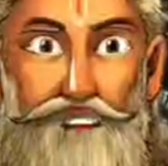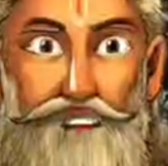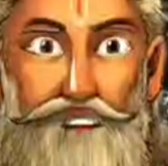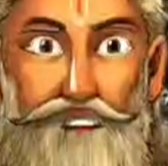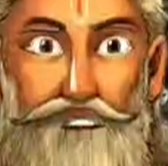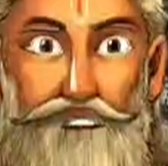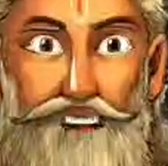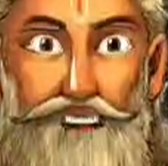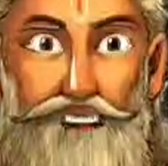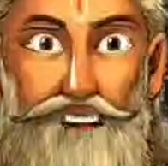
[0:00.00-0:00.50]

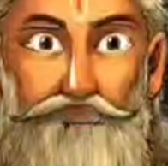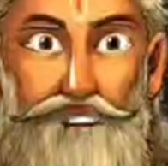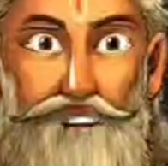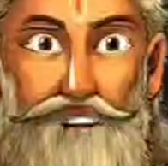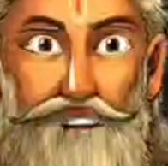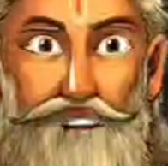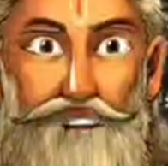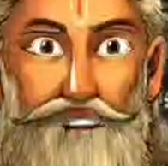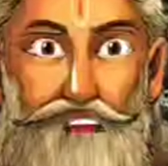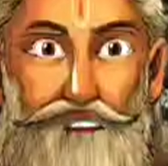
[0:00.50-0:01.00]
जितना
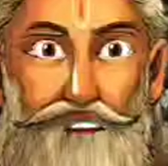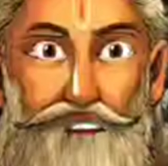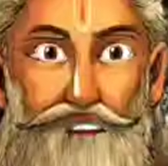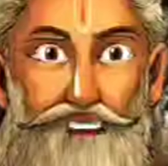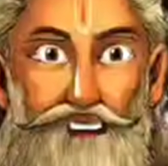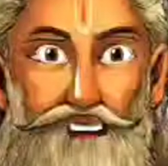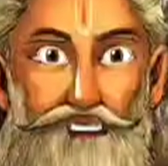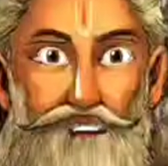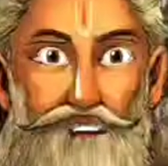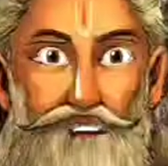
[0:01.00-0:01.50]
ध्यान रखा
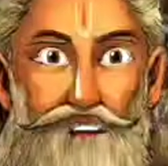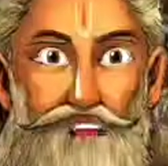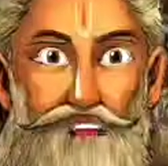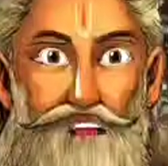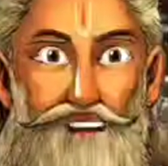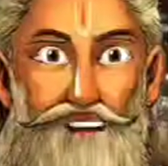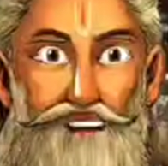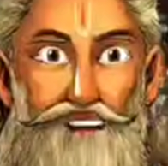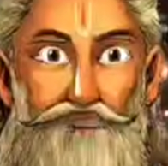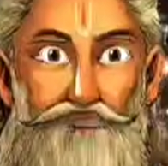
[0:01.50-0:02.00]
जाएगा
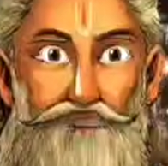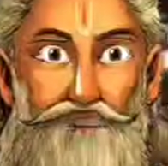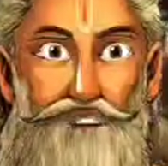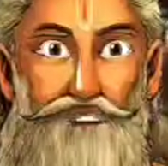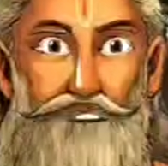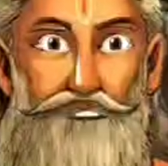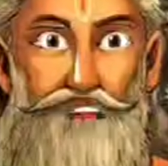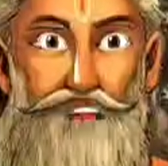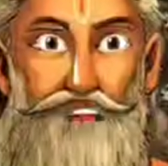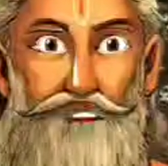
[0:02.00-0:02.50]
धन के
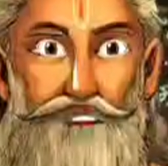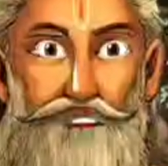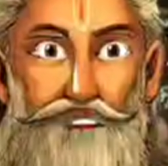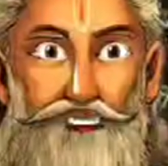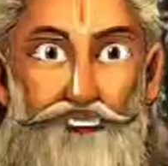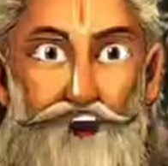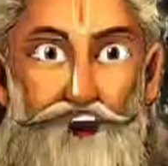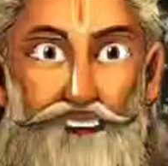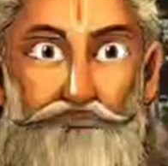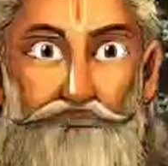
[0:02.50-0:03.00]

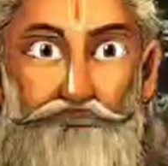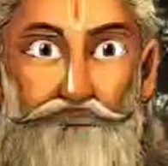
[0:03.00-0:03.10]
आगमन